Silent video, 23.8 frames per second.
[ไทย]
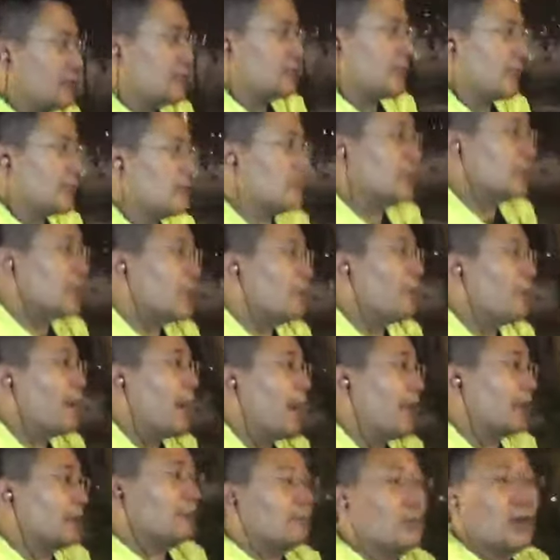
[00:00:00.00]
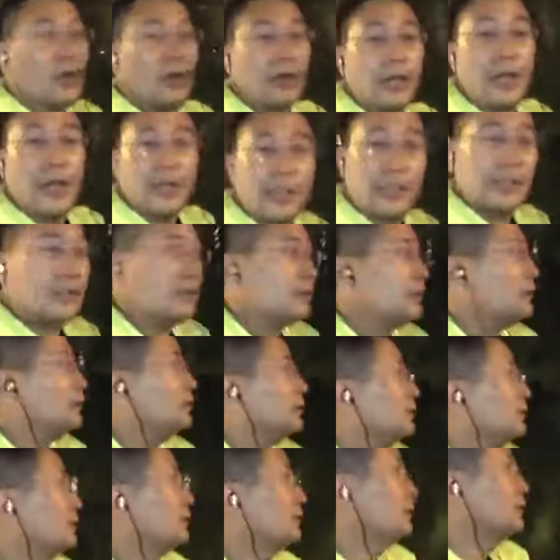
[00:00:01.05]
ชักศึกเข้าบ้านทำนองนั้น
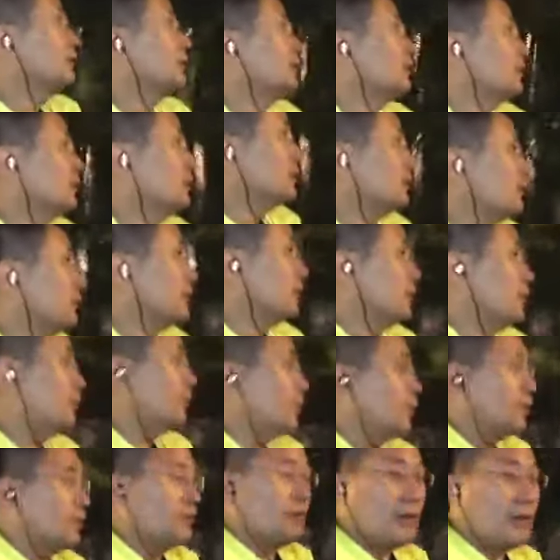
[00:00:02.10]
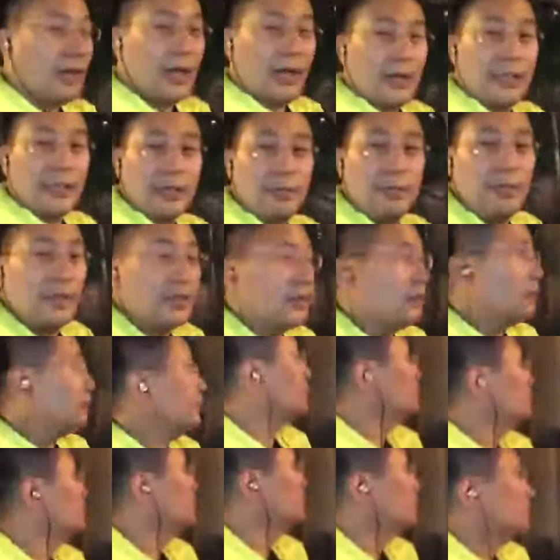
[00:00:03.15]
ก็ปรากฏว่ายังมีอยู่
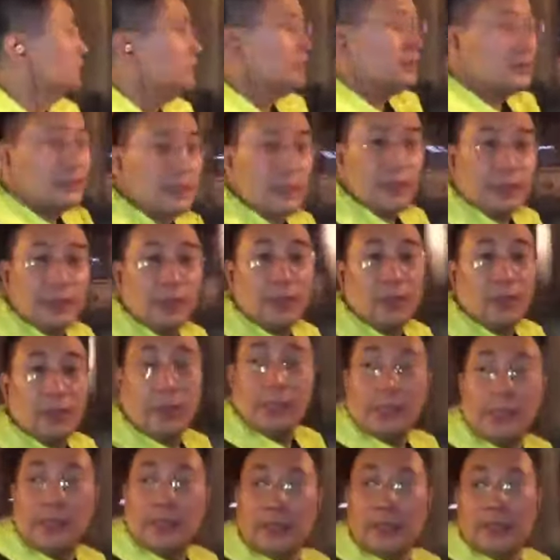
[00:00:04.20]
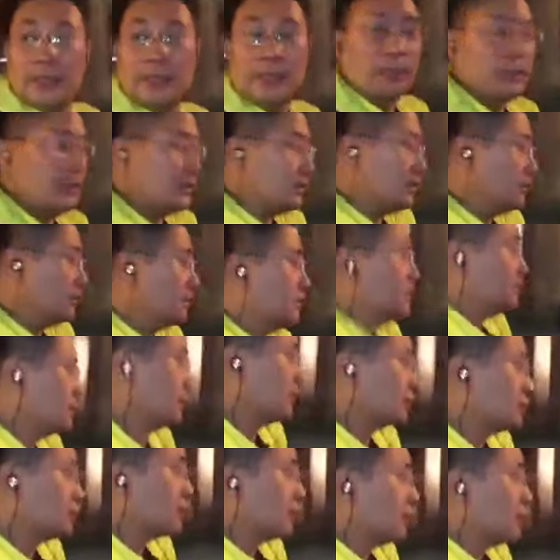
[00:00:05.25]
ตรงนี้คือเซ็
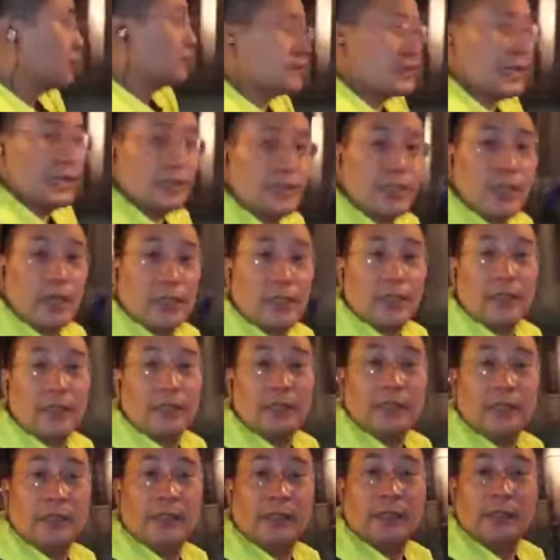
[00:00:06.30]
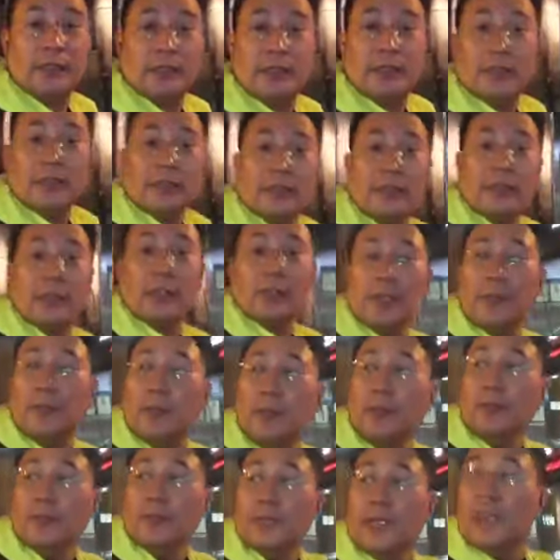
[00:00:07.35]
นทรัลสเตชันตรงที่ผ
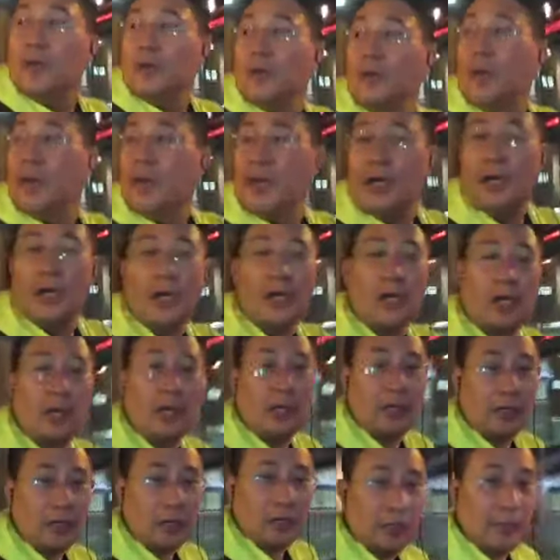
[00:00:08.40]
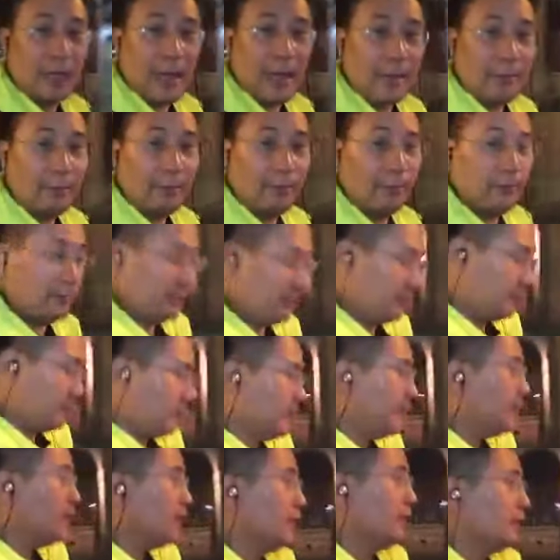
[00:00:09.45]
มจะลงแล้วก็กลับ
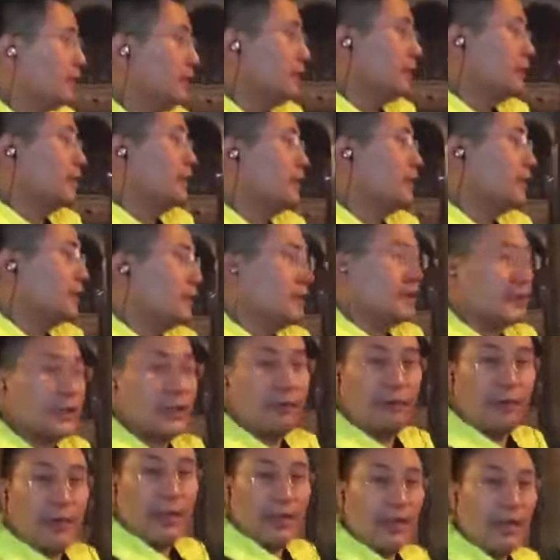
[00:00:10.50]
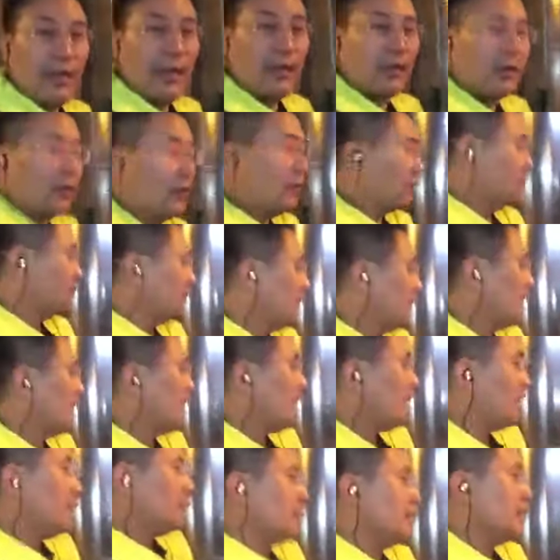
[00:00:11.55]
แต่ว่าเห็นแล้วก็อดไม่ได้